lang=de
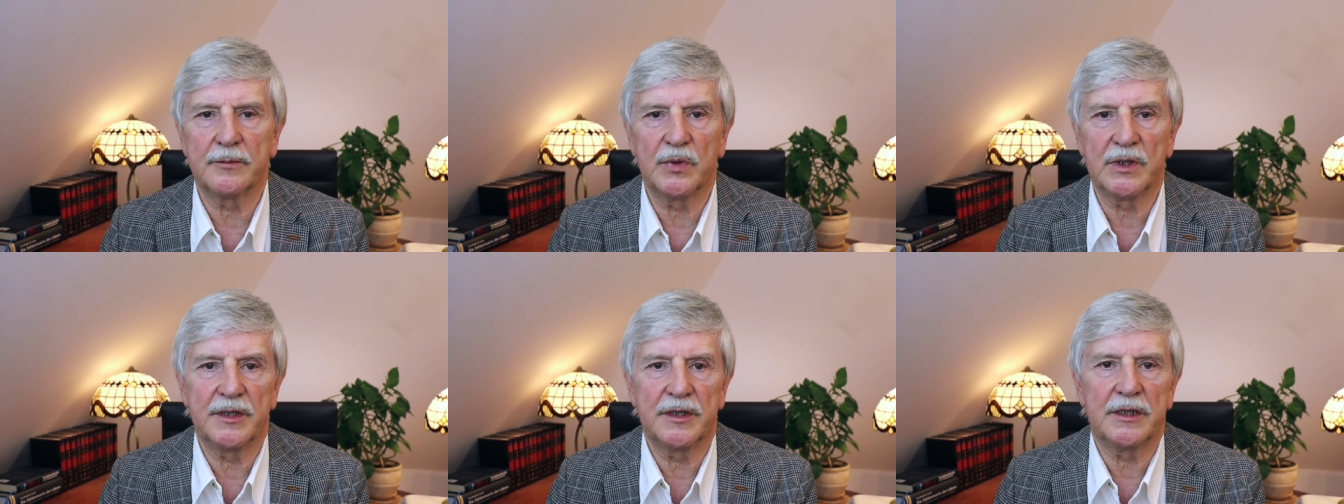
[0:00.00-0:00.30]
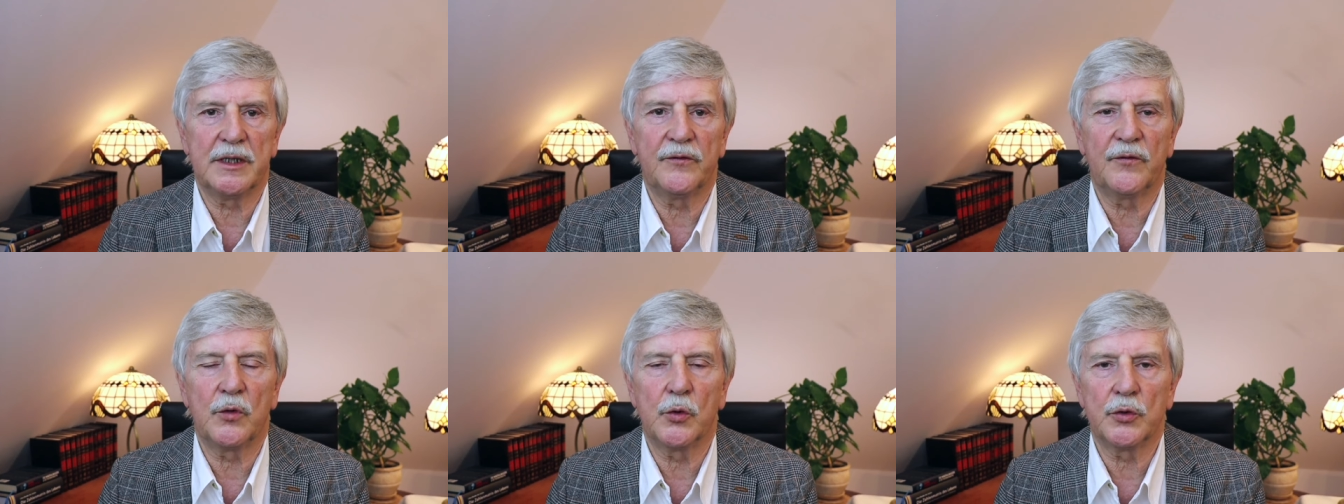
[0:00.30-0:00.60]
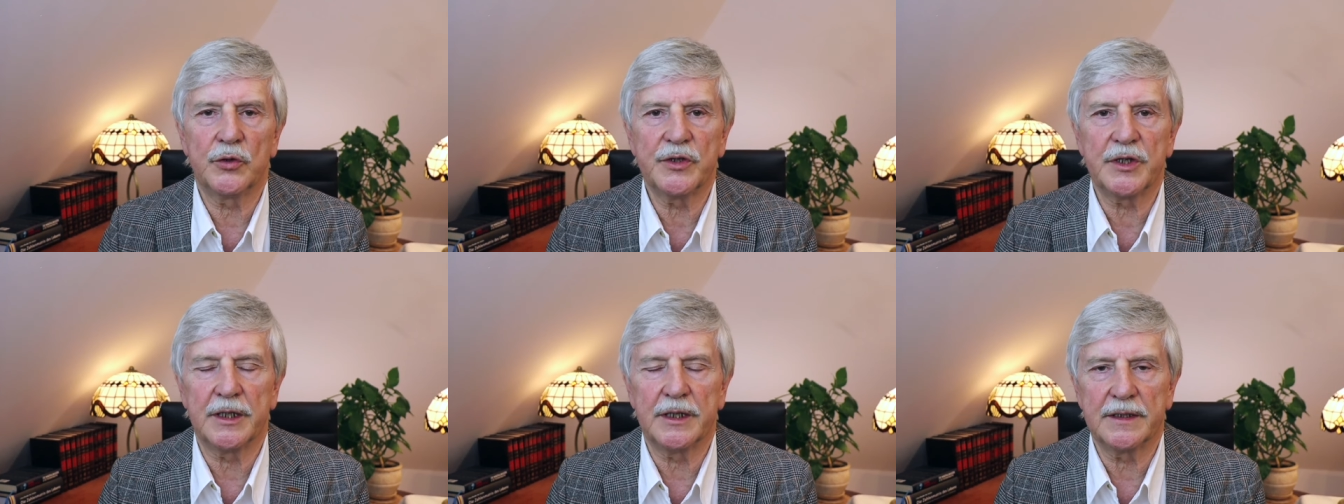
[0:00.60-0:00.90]
bis sie
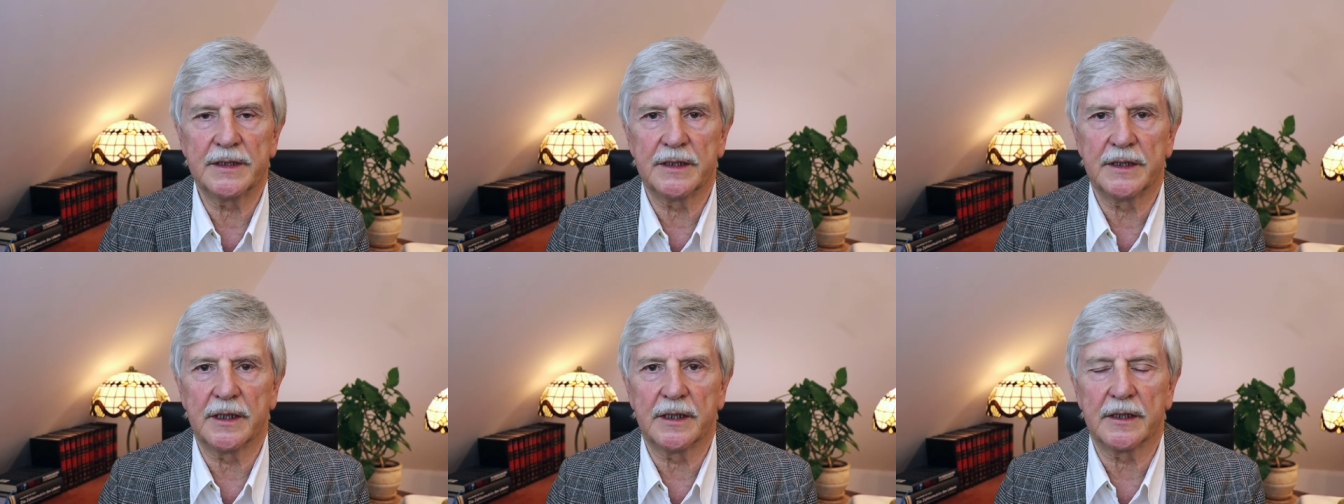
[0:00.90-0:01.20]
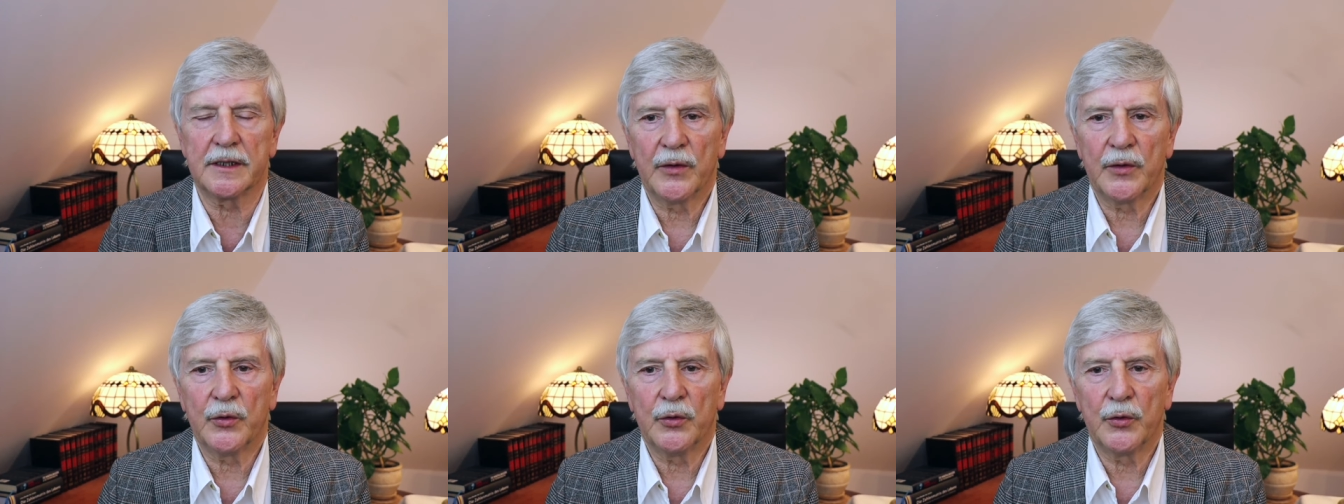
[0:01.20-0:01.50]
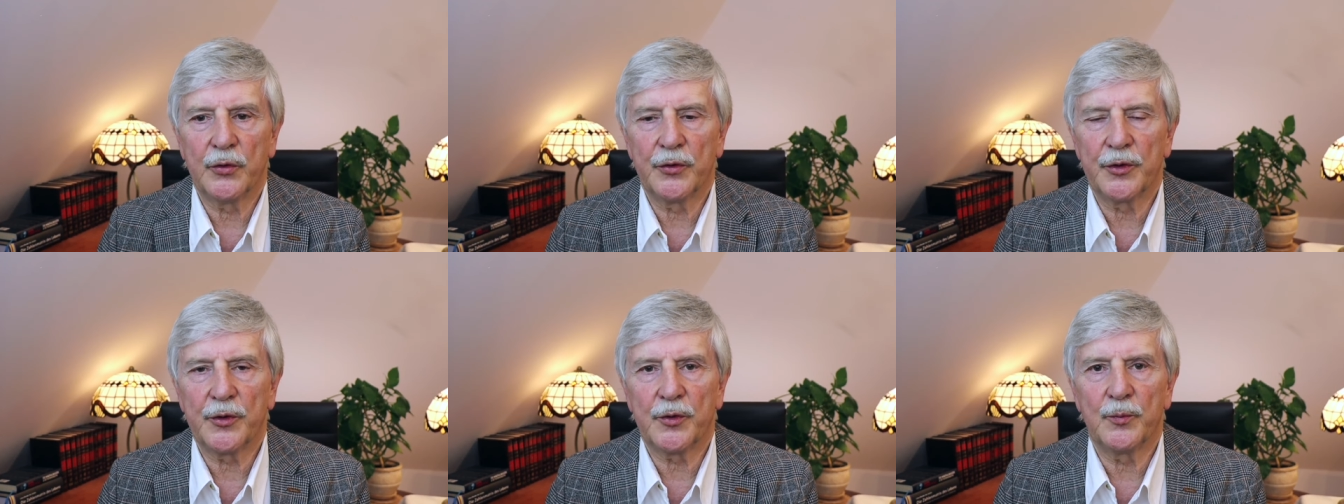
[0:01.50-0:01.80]
flüssig sind
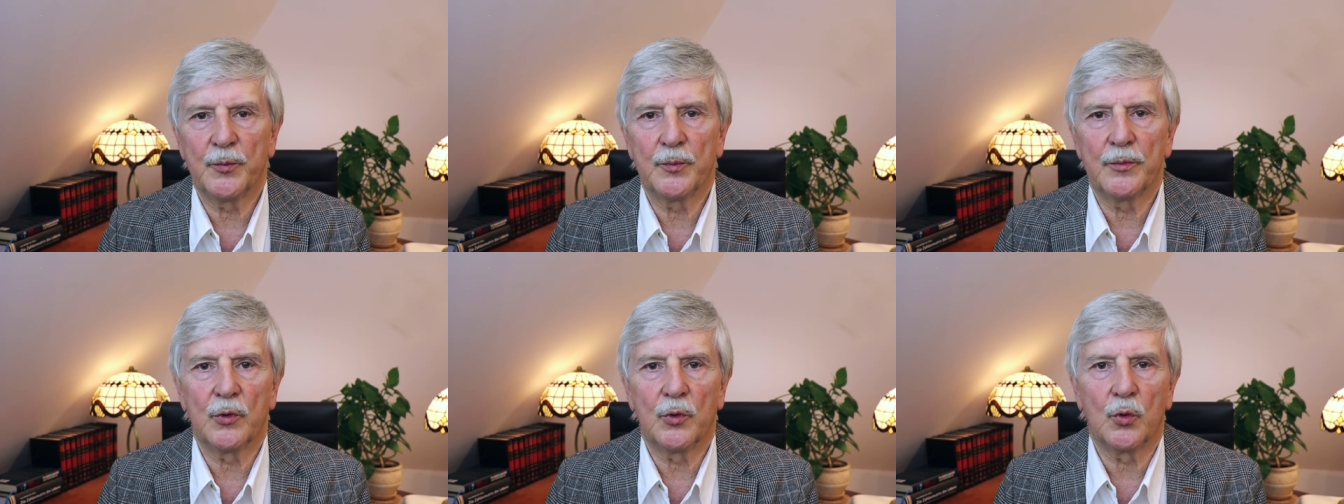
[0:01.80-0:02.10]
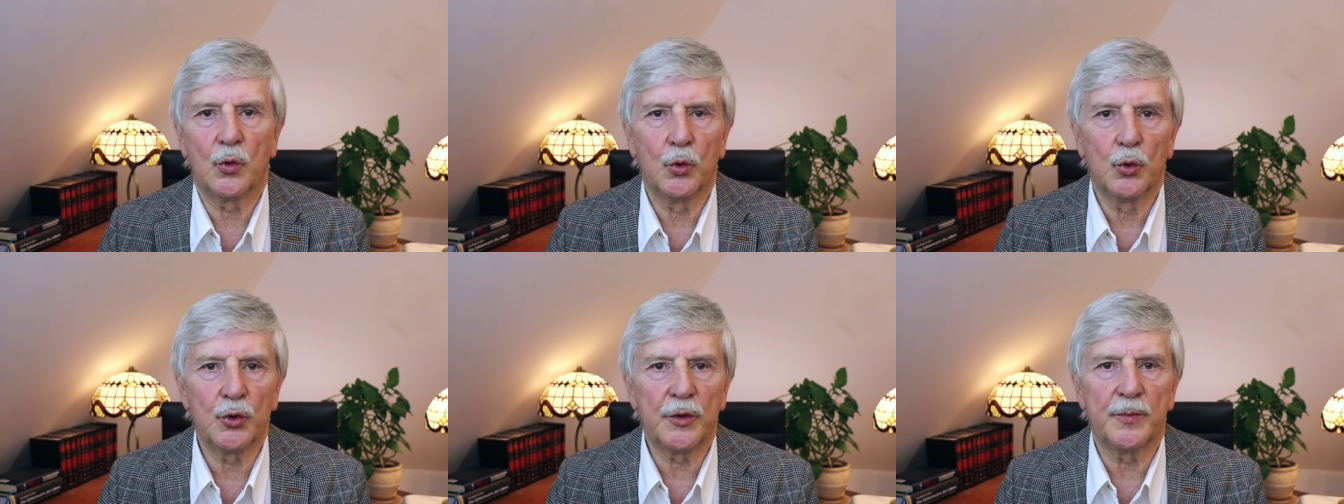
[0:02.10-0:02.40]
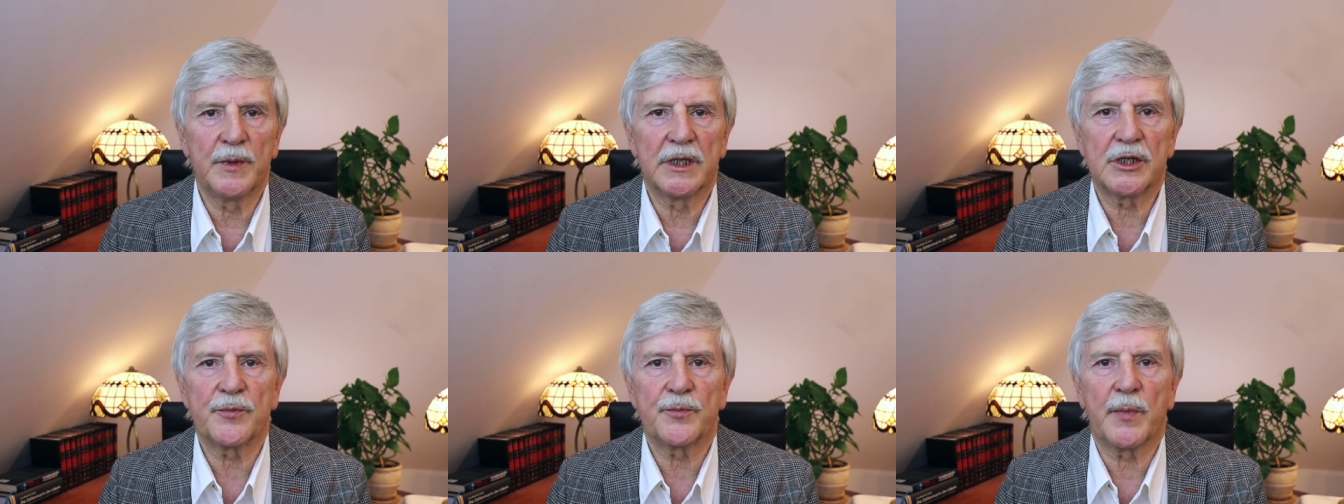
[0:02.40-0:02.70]
und gut
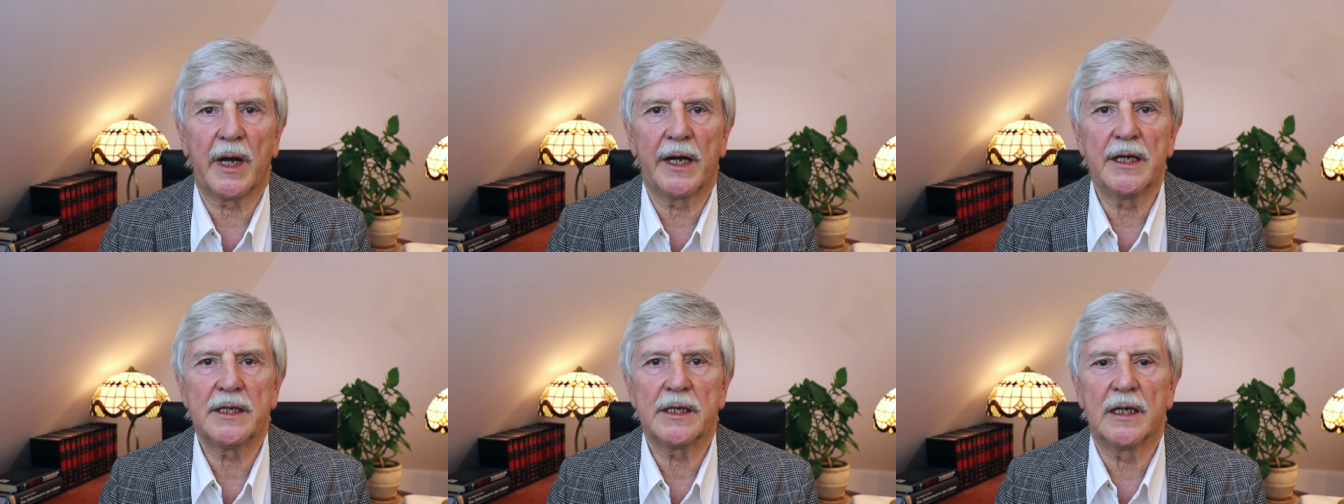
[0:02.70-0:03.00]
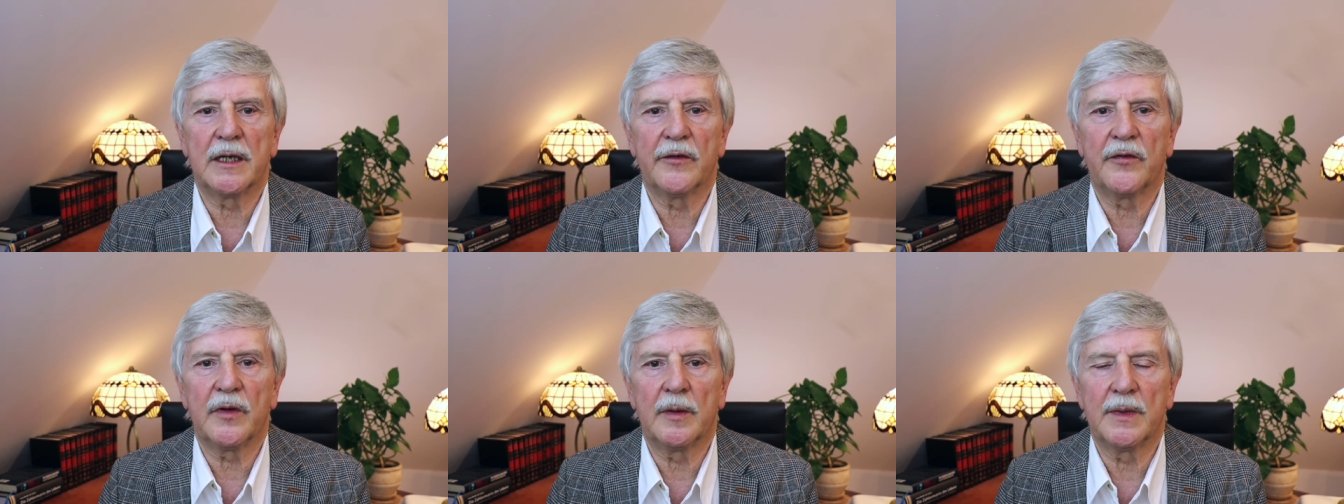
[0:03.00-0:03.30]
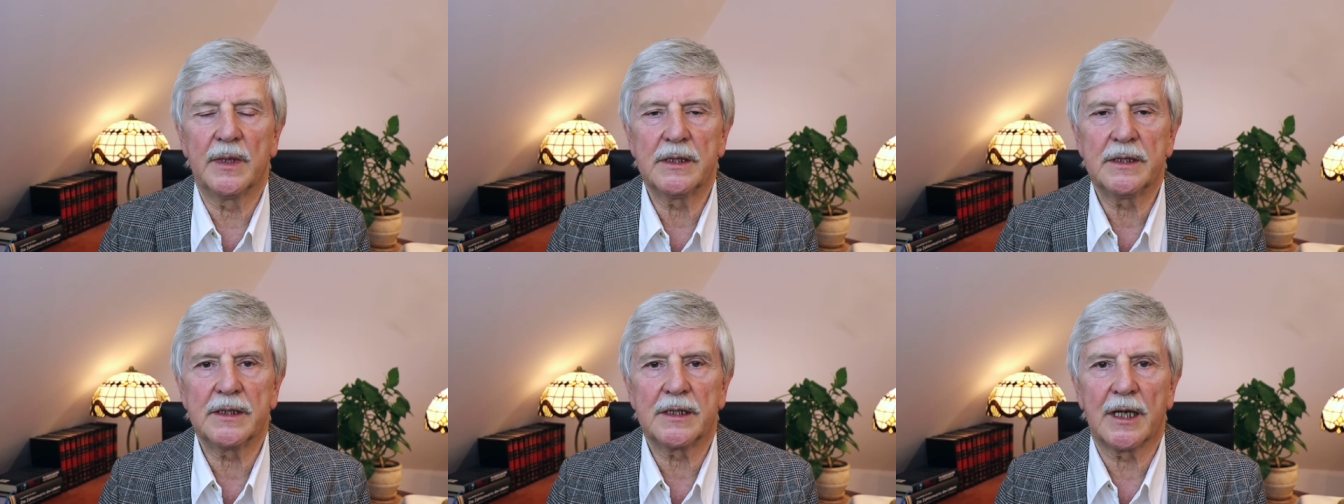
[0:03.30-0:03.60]
mit Speichel
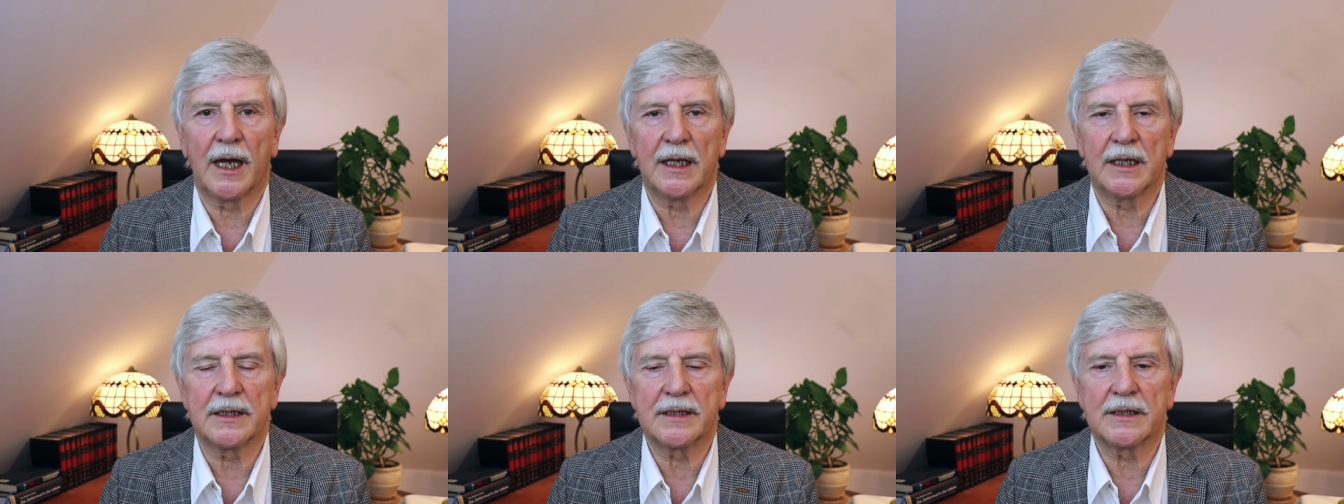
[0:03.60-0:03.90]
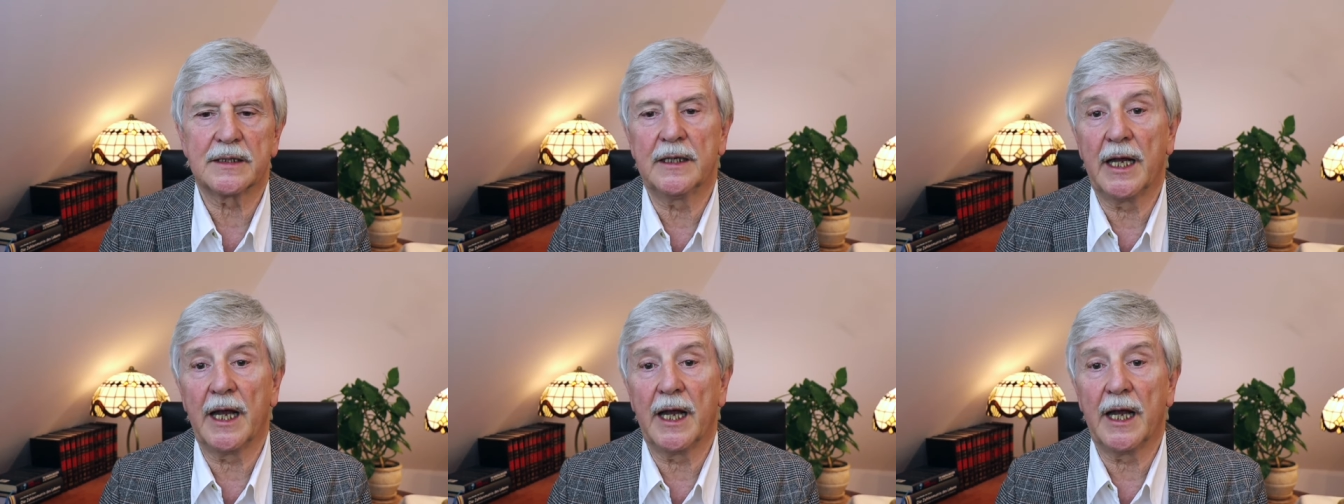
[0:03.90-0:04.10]
vermisst hast,